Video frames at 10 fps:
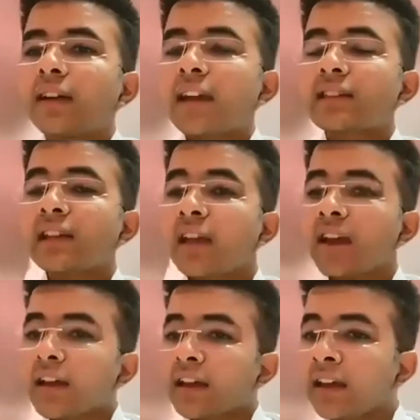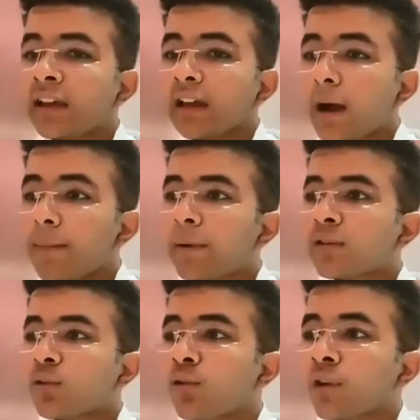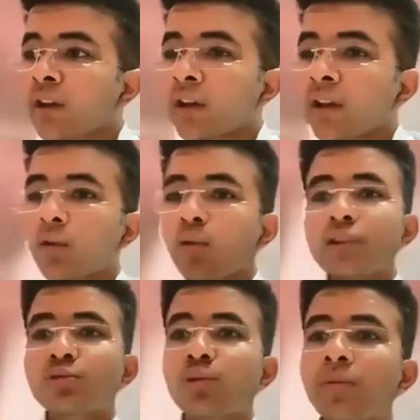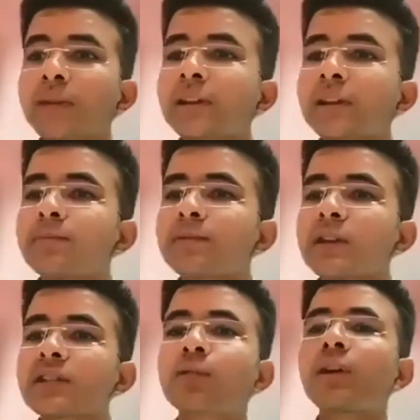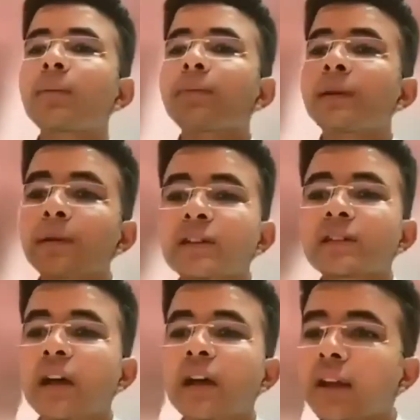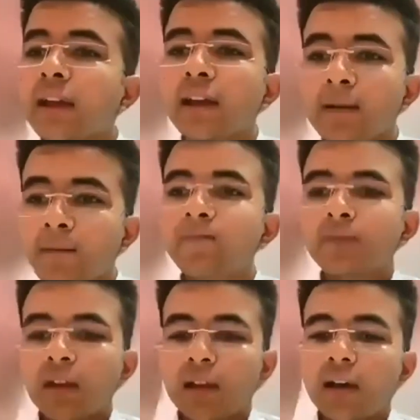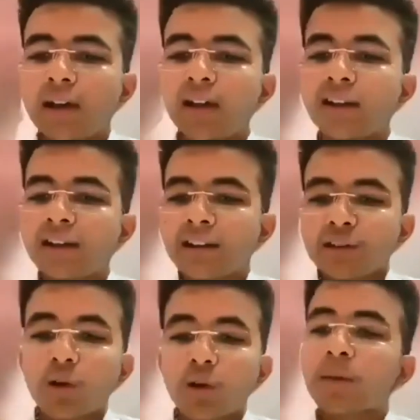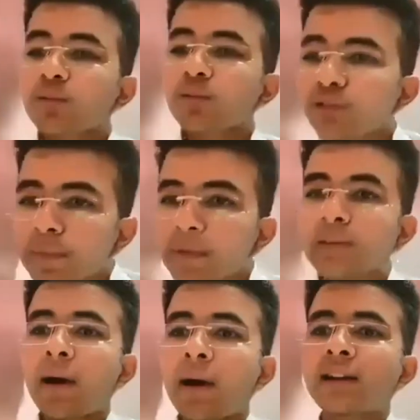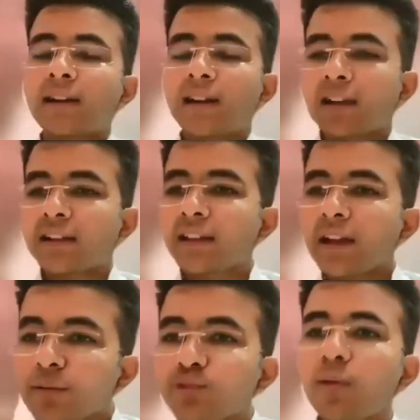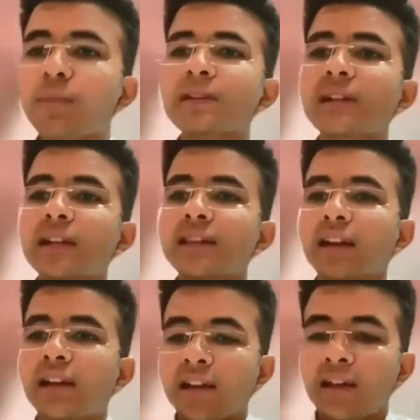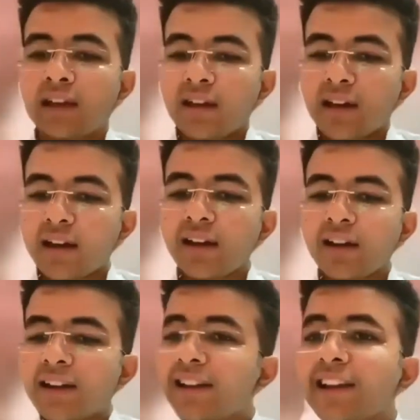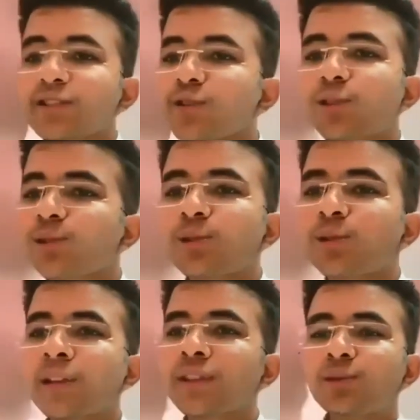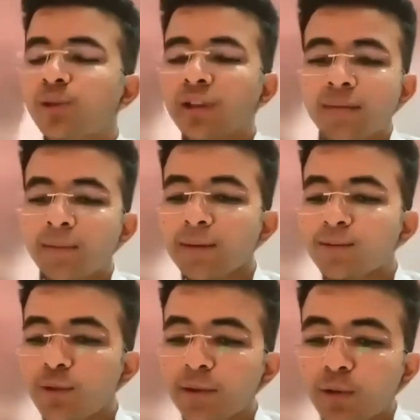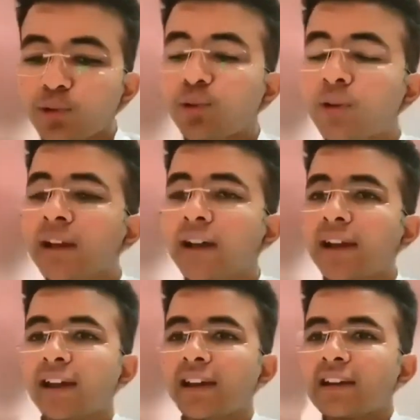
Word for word: कैसे कि अपन के कोई सुख मतलब जैसे कोई अपनी प्रशंसा करे है ना तो अपन उसके प्रति मान करने लगते हैं अपन उसको अपने साथ रखेंगे हाँ, है ना लेकिन जो हाँ, दुखी दुखी मतलब जो अपने को दुखी करे